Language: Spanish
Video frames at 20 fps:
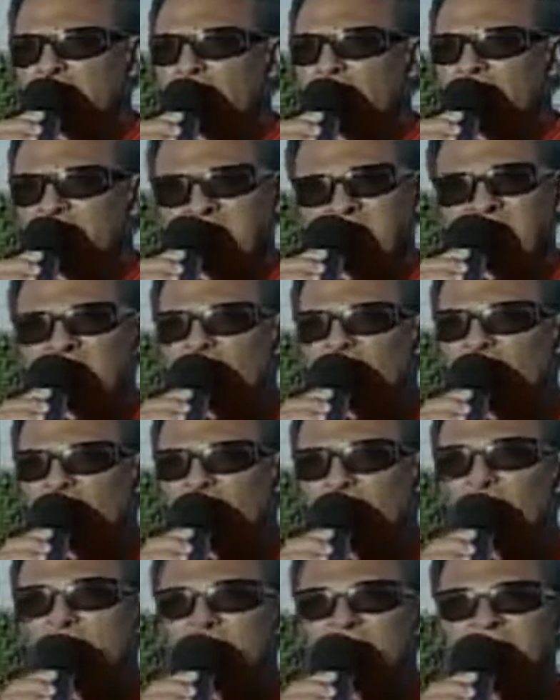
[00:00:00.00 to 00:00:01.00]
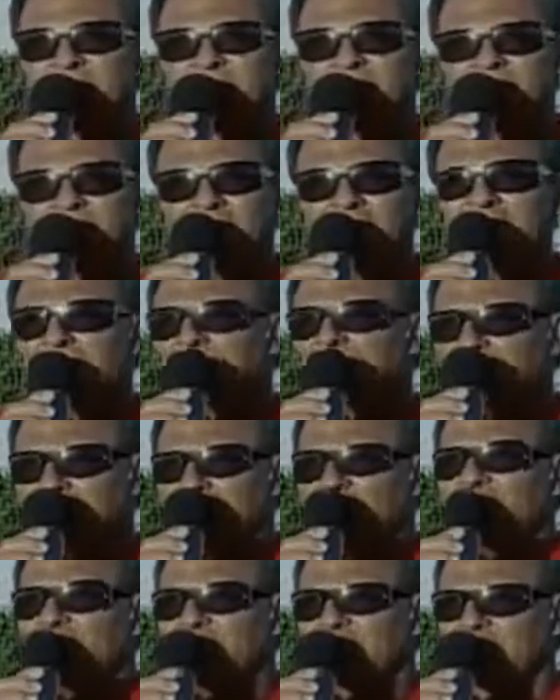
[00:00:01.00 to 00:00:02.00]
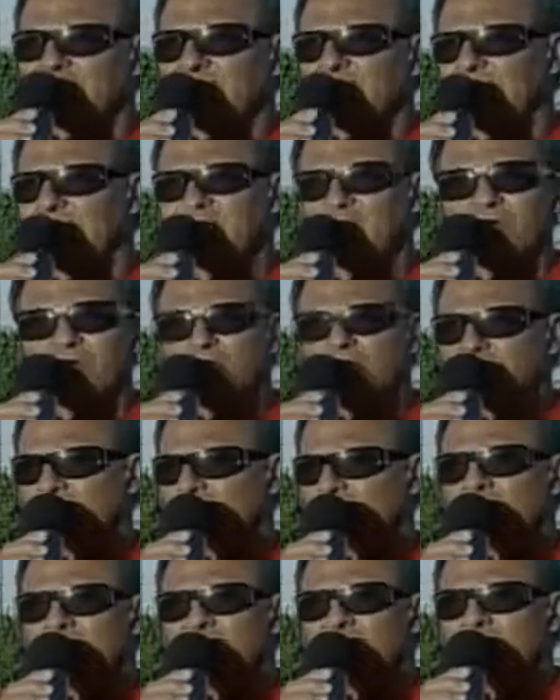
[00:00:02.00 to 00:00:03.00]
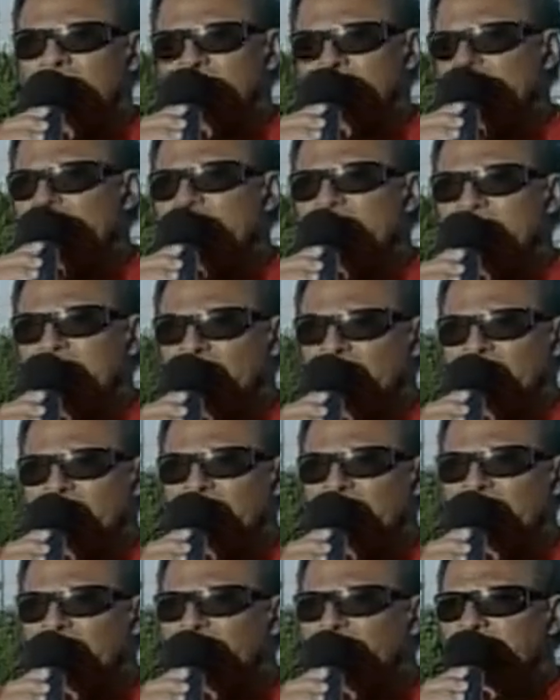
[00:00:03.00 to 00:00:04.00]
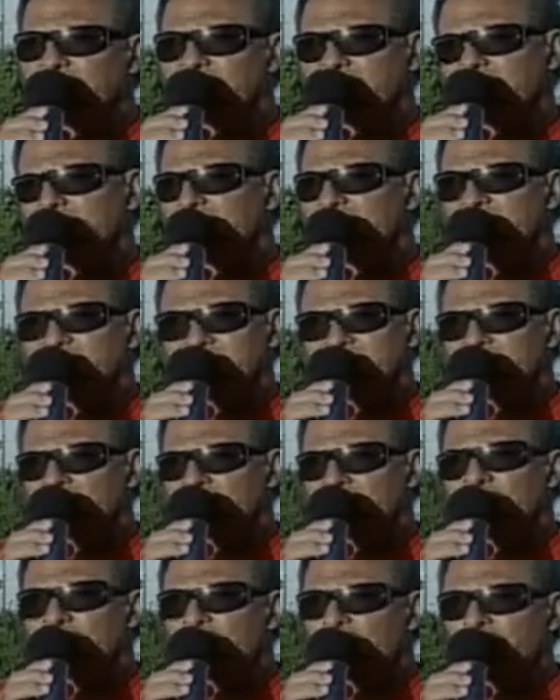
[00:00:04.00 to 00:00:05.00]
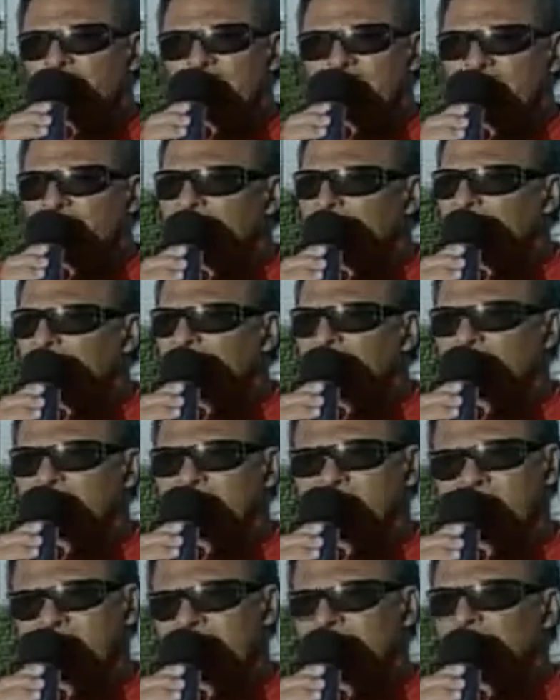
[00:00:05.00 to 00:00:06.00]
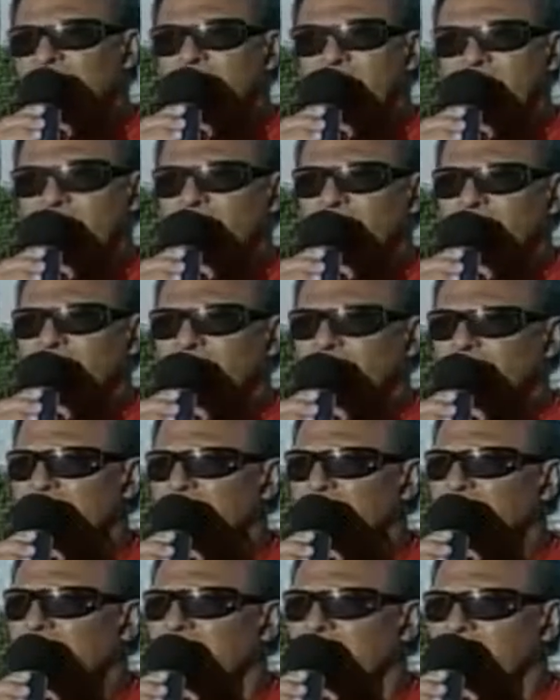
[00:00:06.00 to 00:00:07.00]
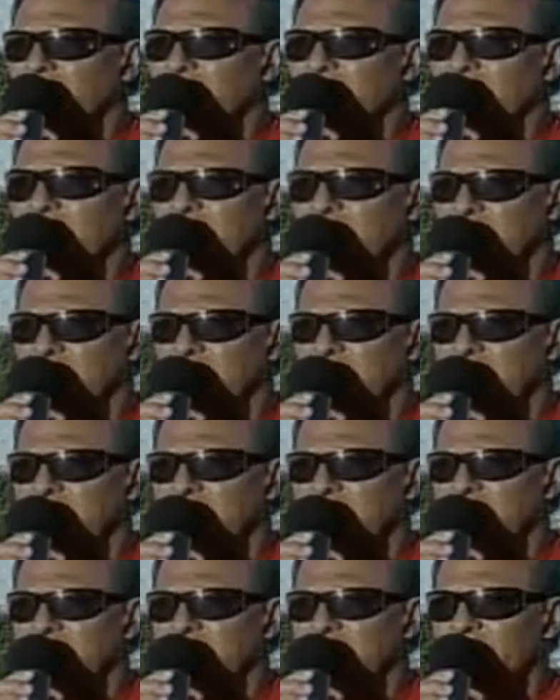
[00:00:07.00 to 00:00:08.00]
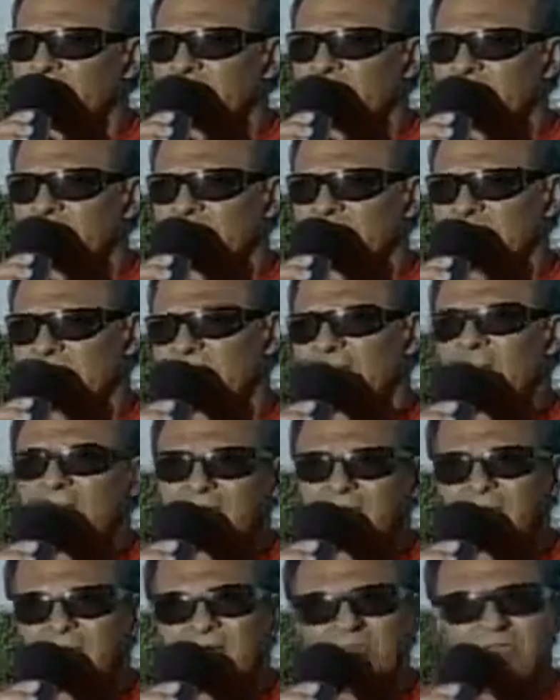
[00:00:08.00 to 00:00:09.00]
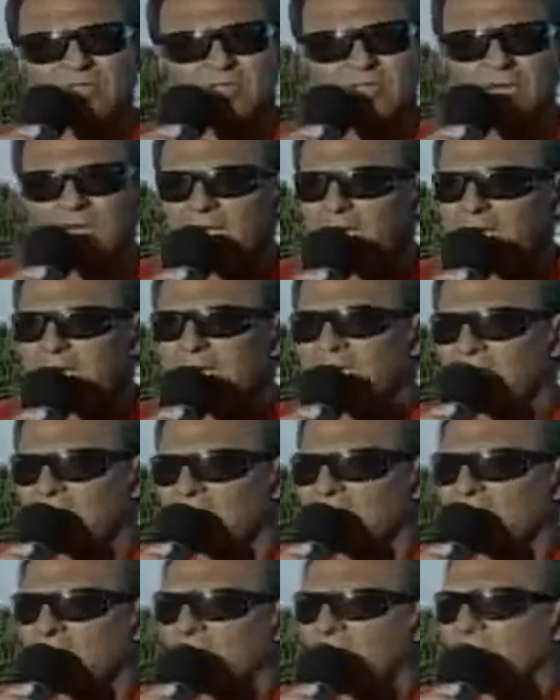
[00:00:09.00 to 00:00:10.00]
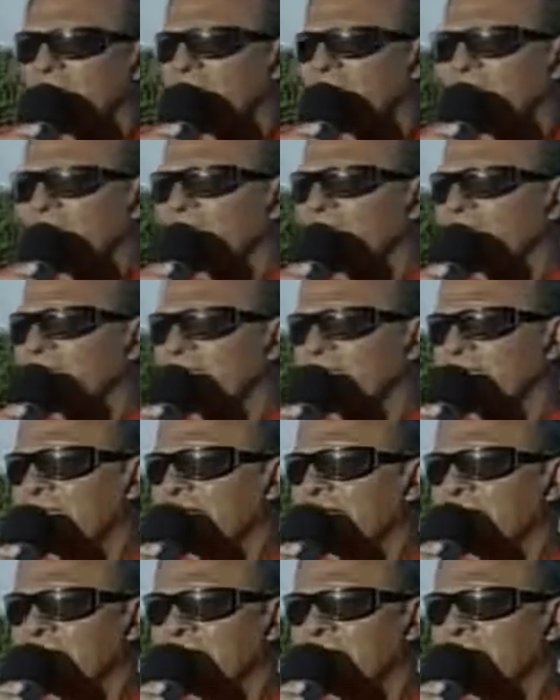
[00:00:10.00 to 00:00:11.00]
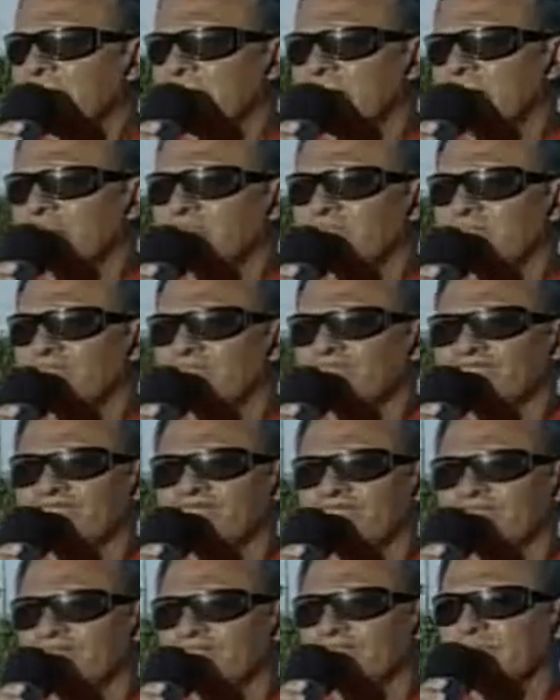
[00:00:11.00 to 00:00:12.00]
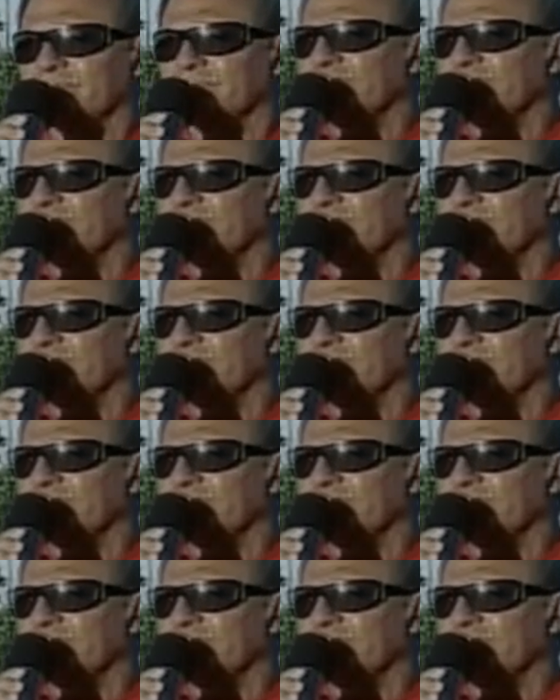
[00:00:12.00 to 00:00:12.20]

alquilamos más así a la calle ni con ni a mayores, con contrato, se cortó todo el tema este porque San Bernardo está, este, está